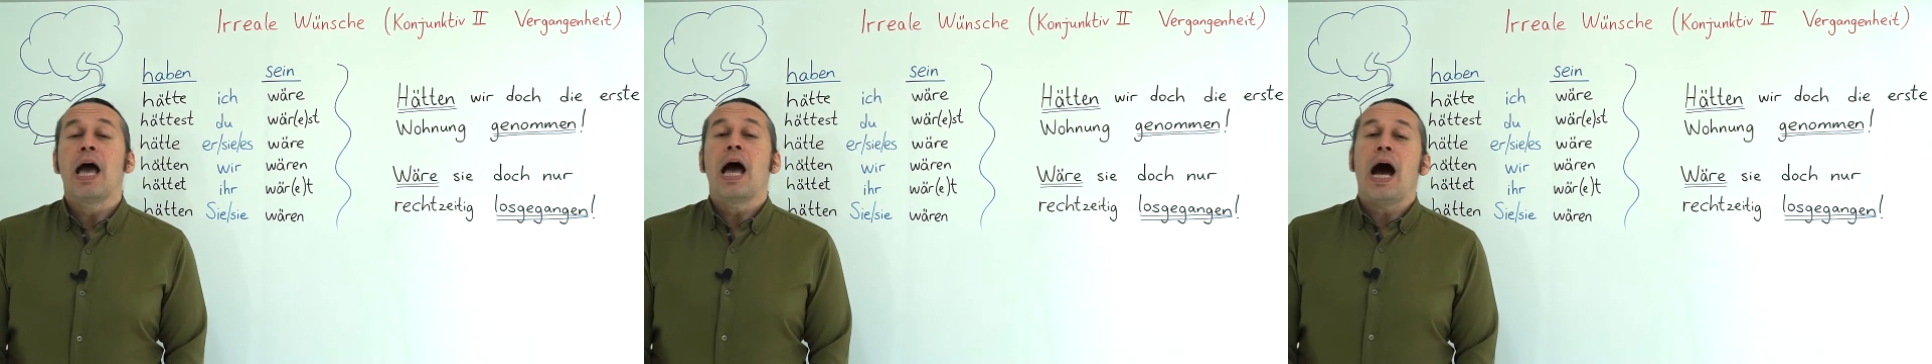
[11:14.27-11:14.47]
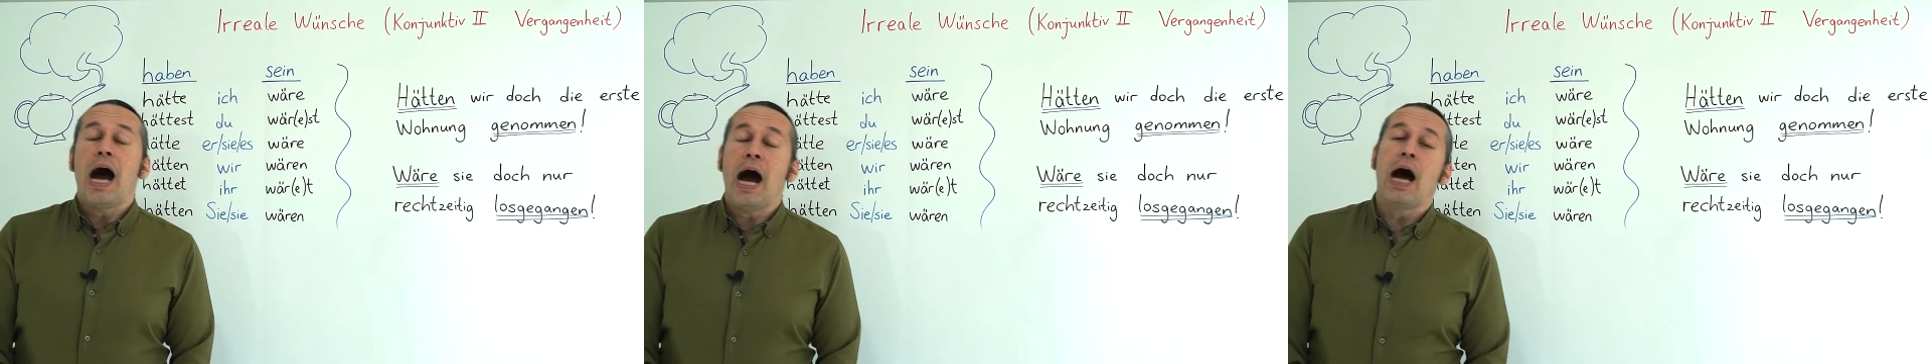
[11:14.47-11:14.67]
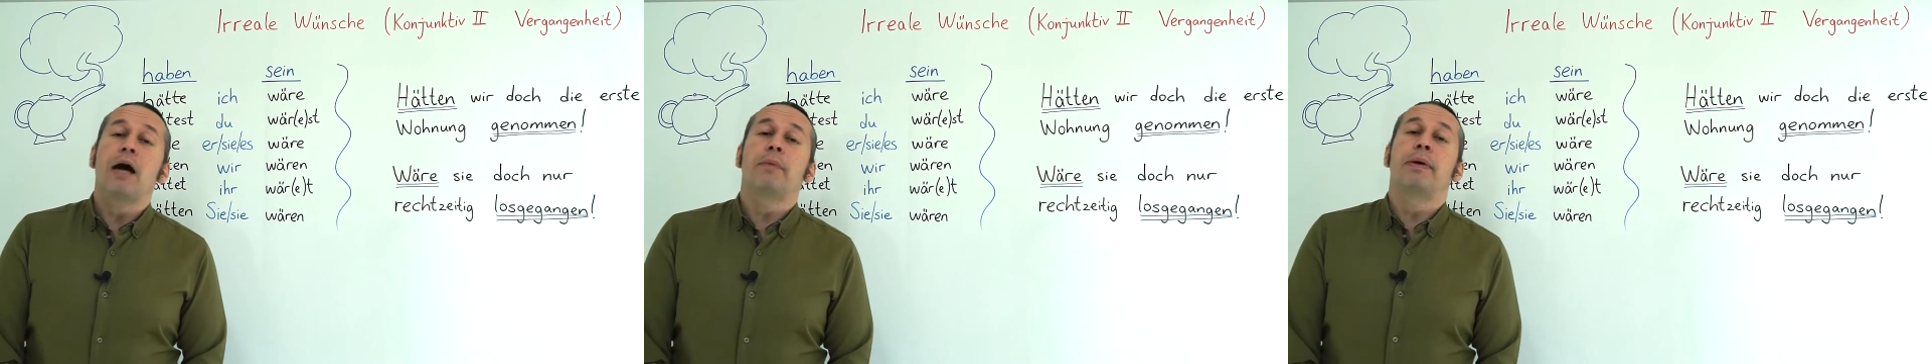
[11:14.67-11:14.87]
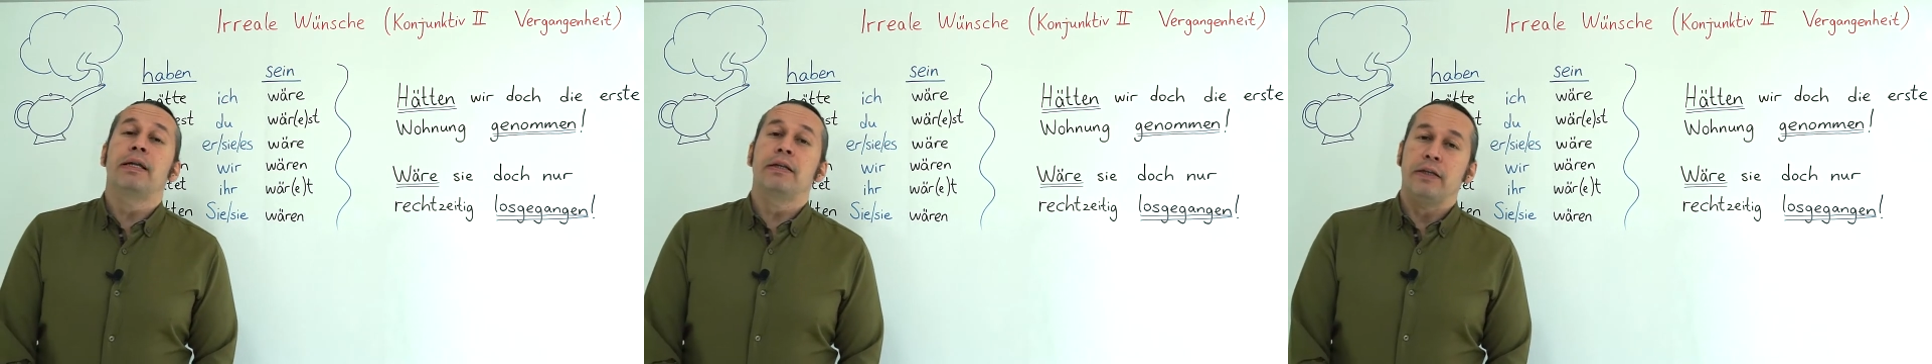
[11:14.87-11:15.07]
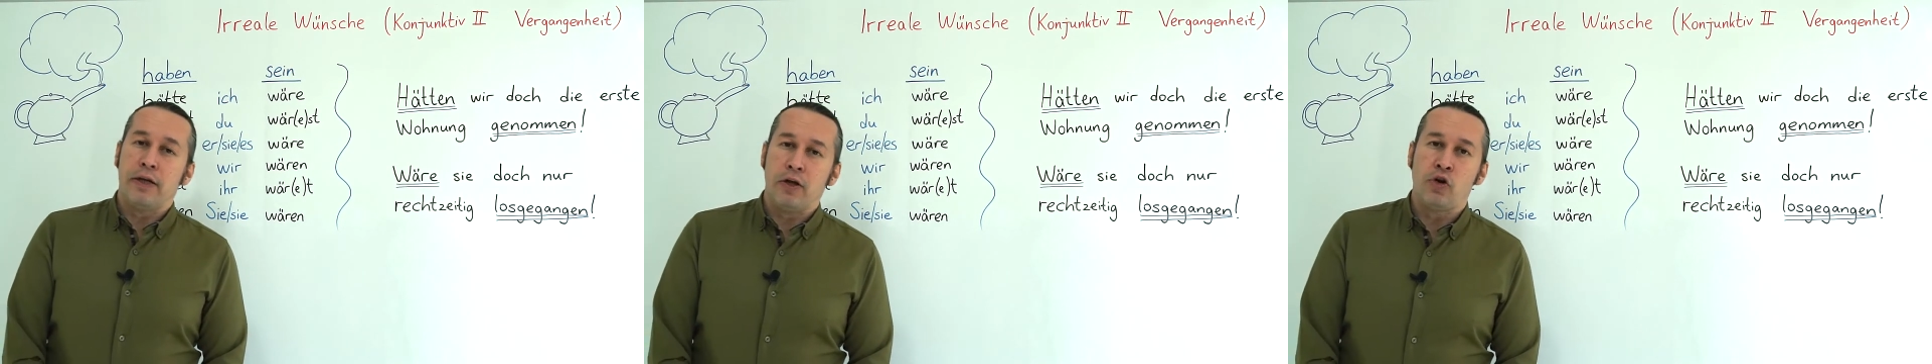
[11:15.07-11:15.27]

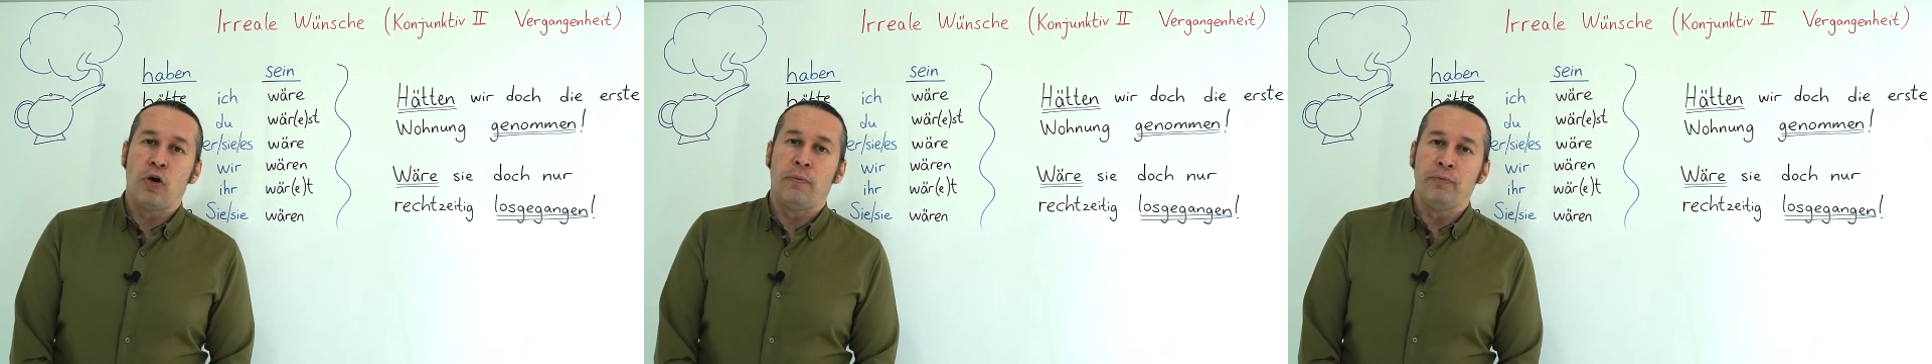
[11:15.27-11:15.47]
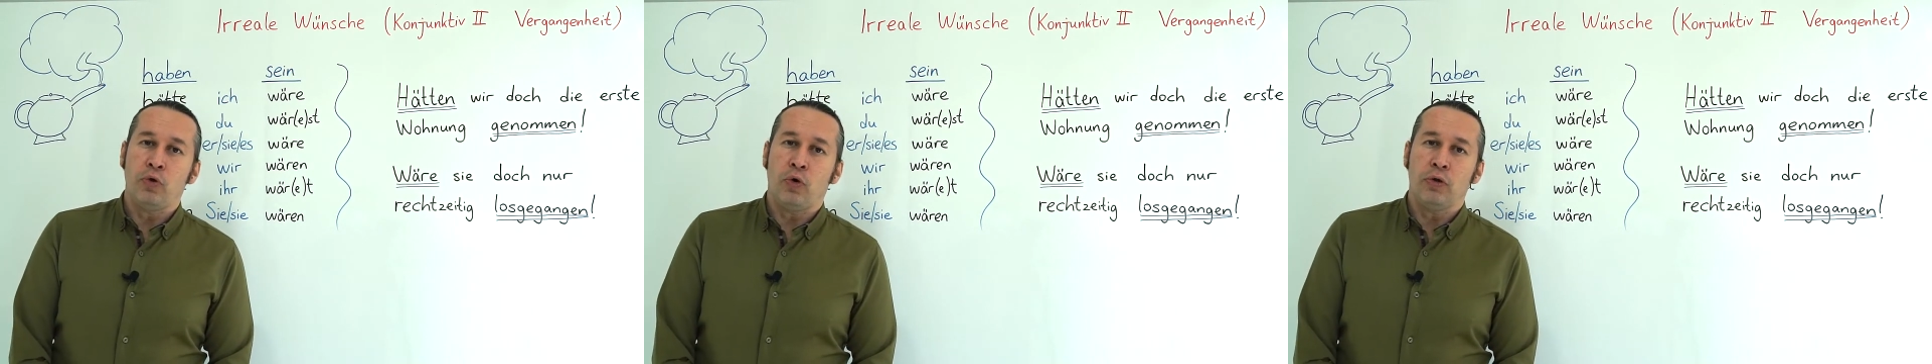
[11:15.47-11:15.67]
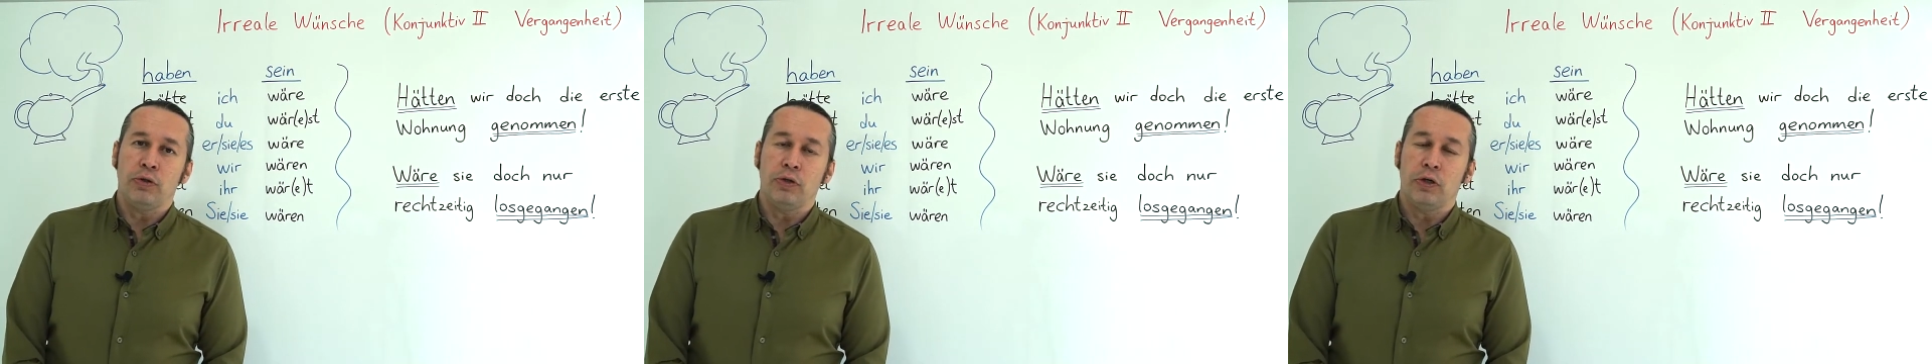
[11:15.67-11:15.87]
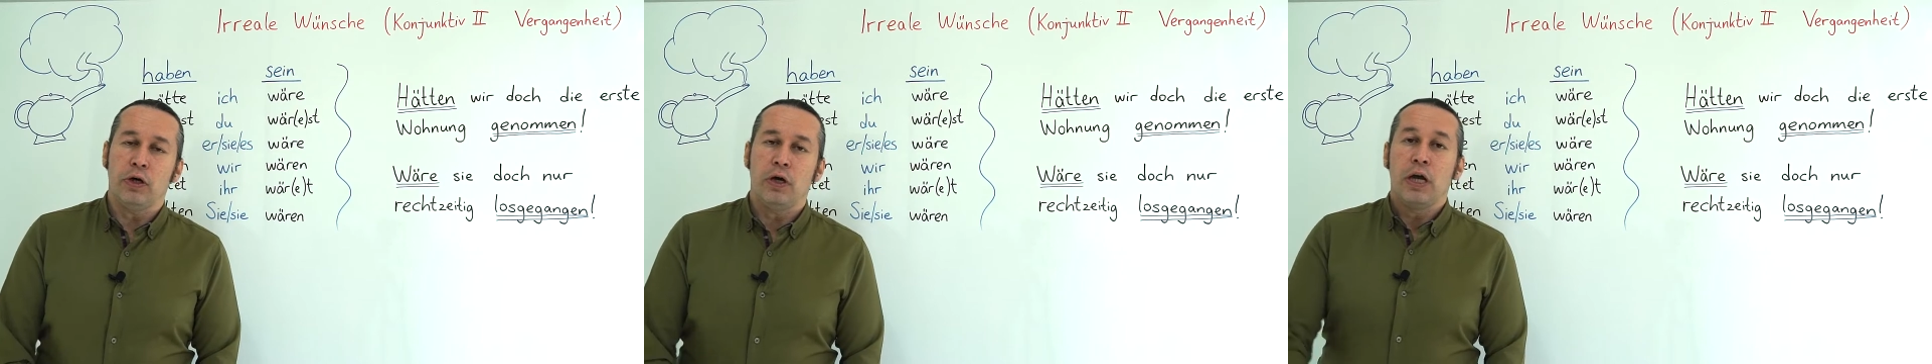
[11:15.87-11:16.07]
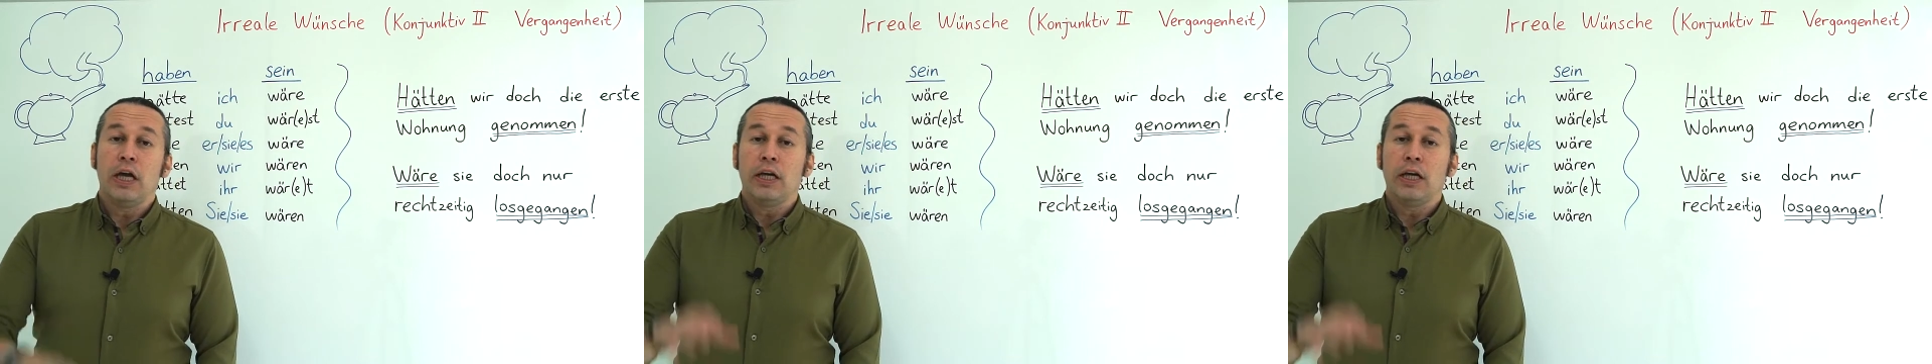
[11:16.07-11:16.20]
Haben genommen oluyor.